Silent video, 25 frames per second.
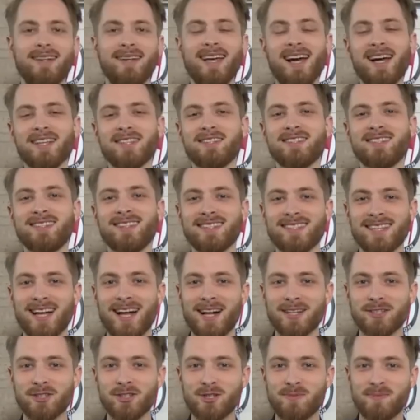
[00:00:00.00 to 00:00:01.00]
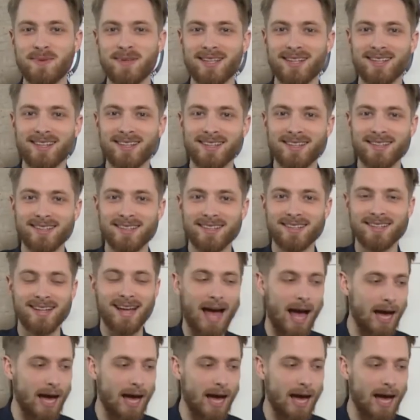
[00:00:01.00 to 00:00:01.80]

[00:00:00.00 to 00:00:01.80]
Ja, es ist das alte Spiel, ne?